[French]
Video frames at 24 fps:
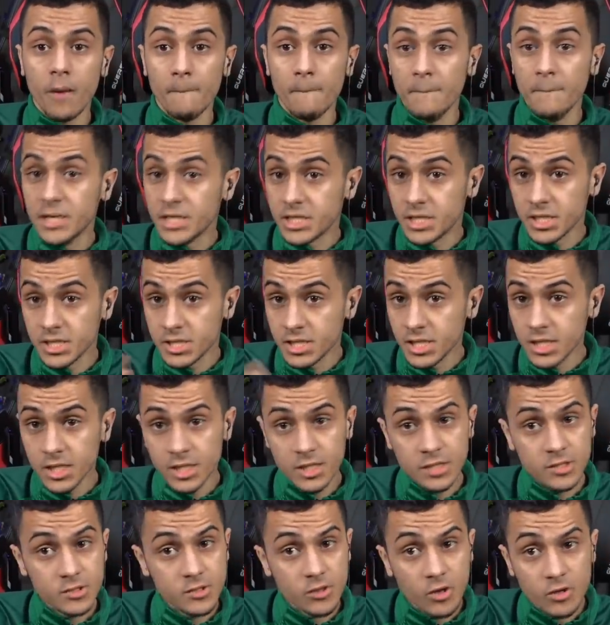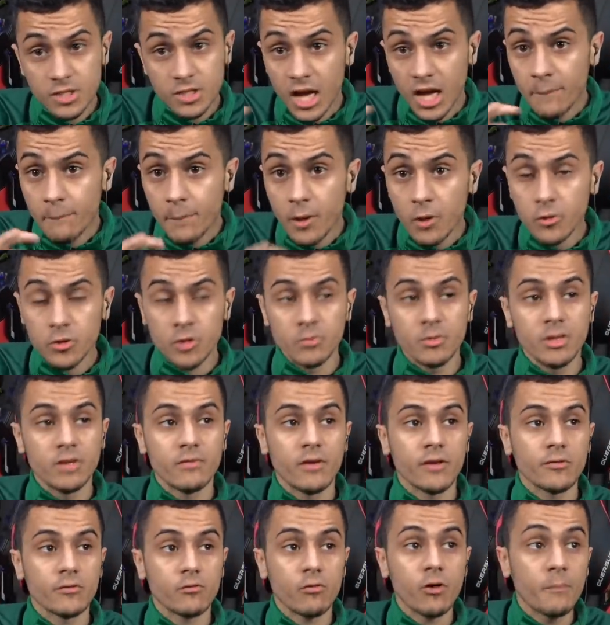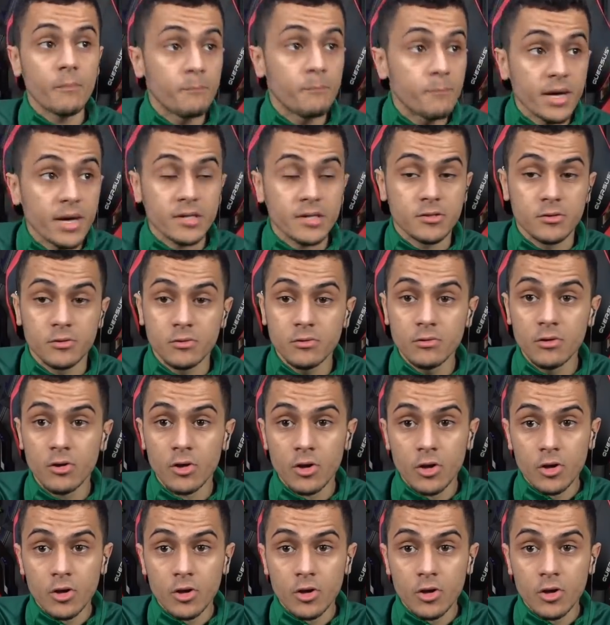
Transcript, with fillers: Mais j'ai dit qu'il ne sortira pas en 2023 parce que tout